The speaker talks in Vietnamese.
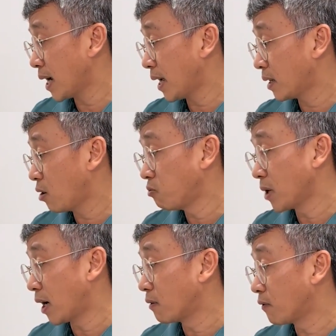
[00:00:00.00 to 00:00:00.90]
hai không
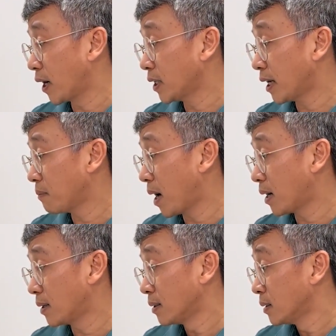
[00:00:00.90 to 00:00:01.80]
cần phải thay
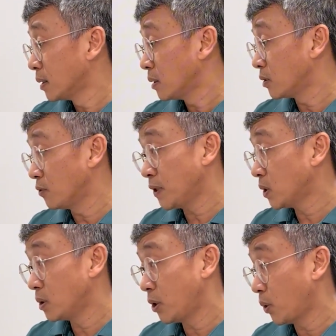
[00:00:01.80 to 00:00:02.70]
băng rửa vết
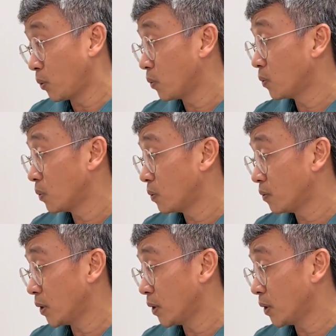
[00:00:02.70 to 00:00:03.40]
thương nhiều dạ.